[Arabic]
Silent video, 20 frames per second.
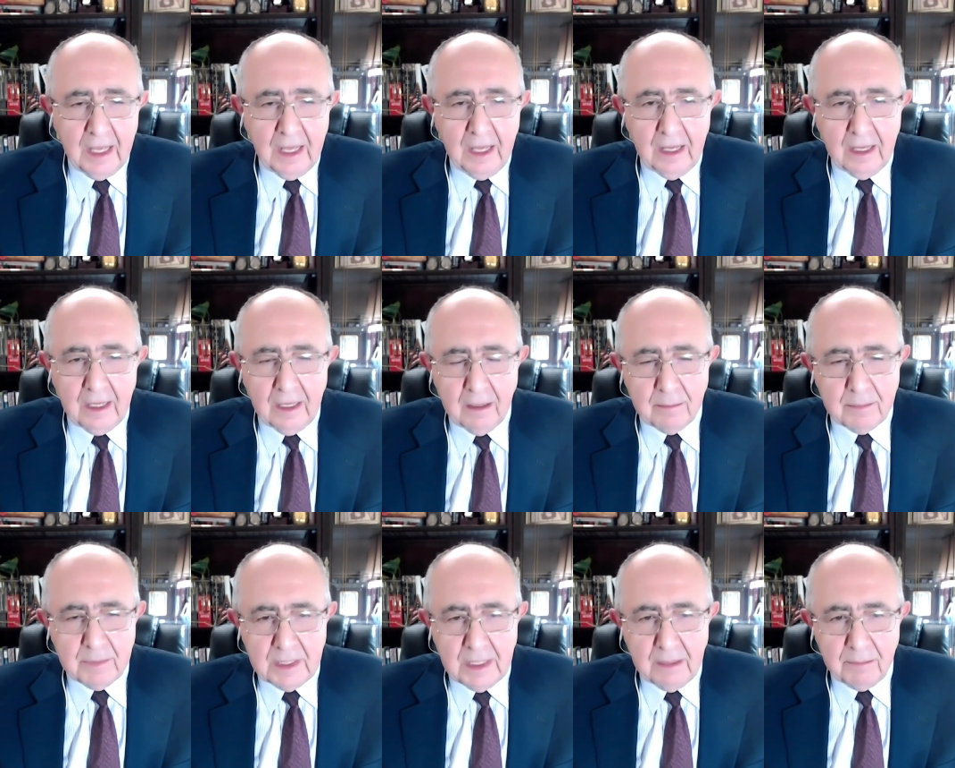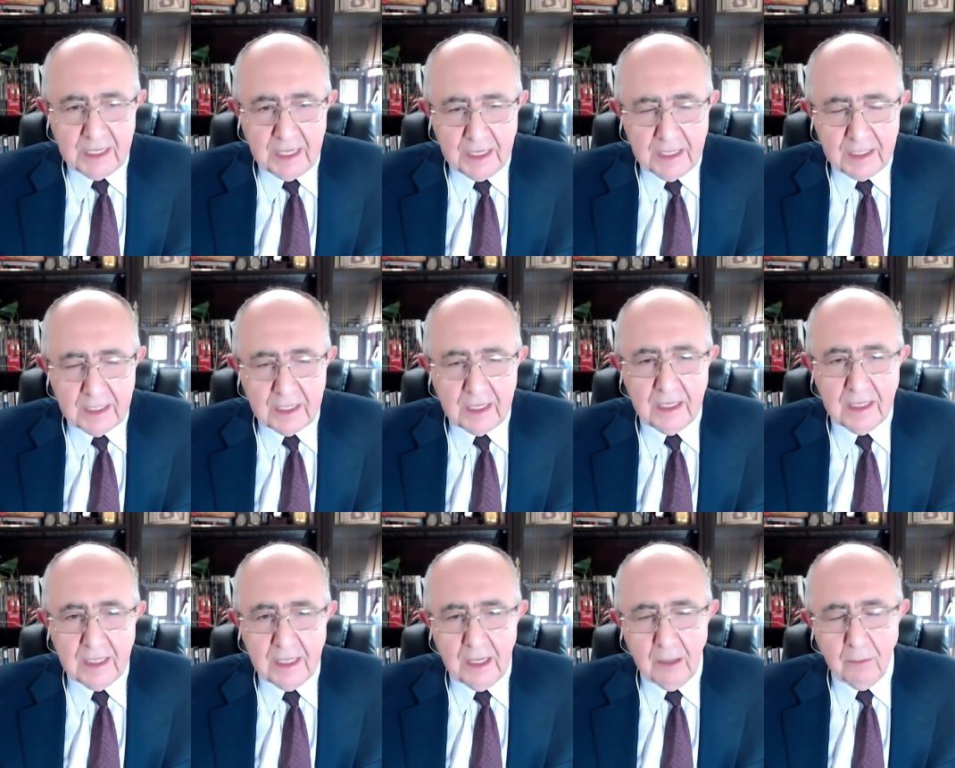
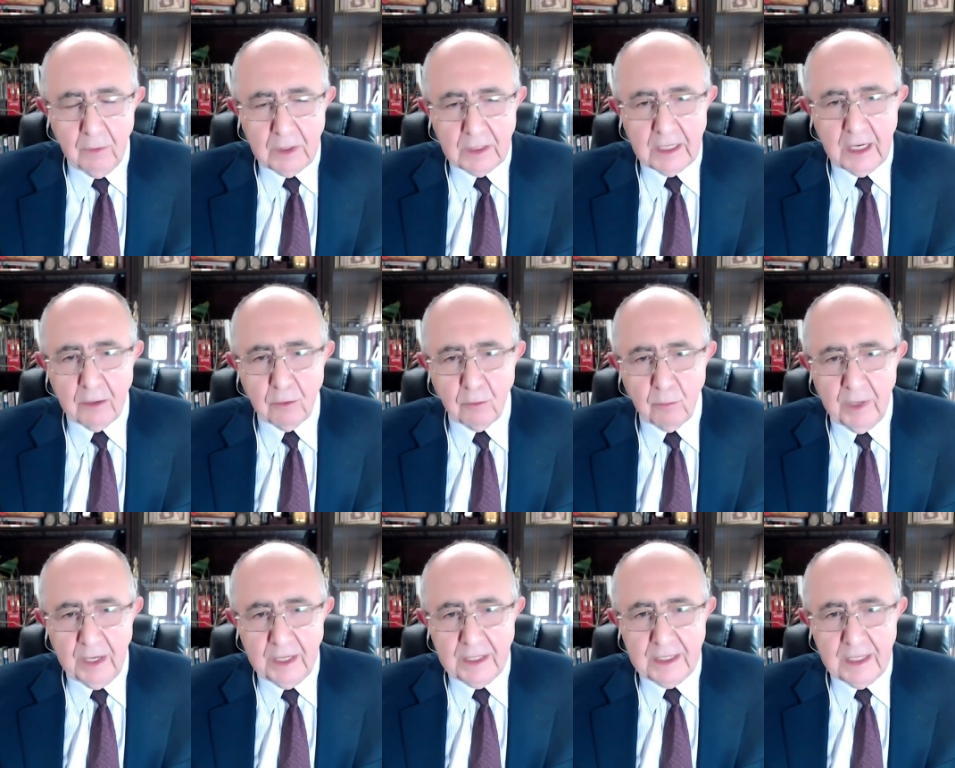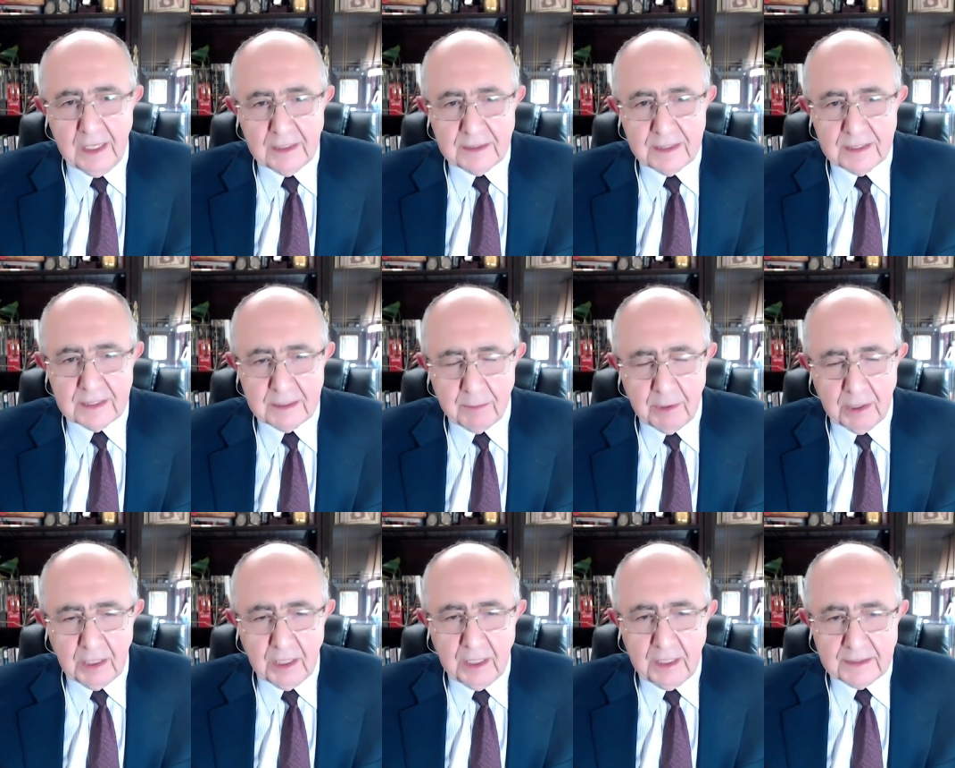الميكانيكيه والكهربائيه التي
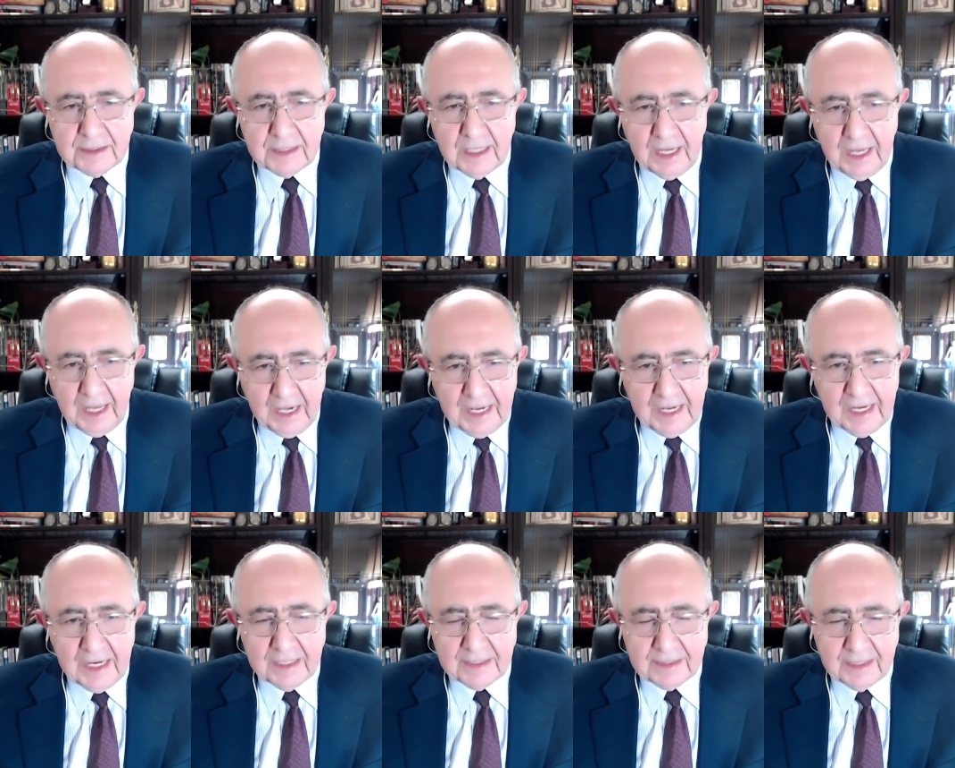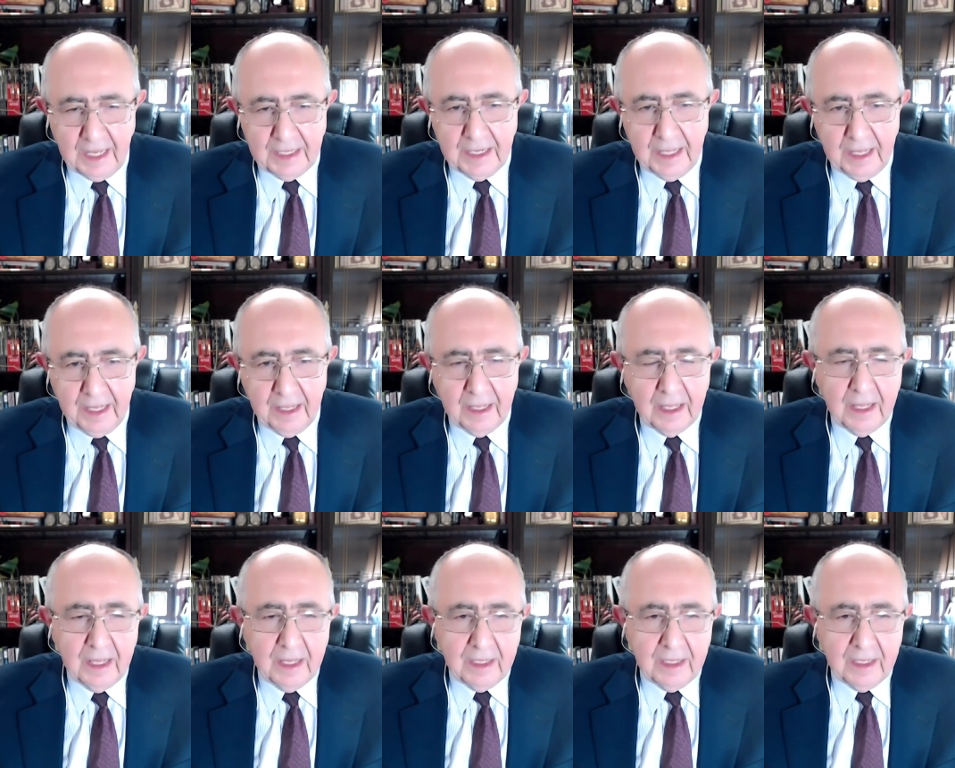سبق ان تخلت عنها،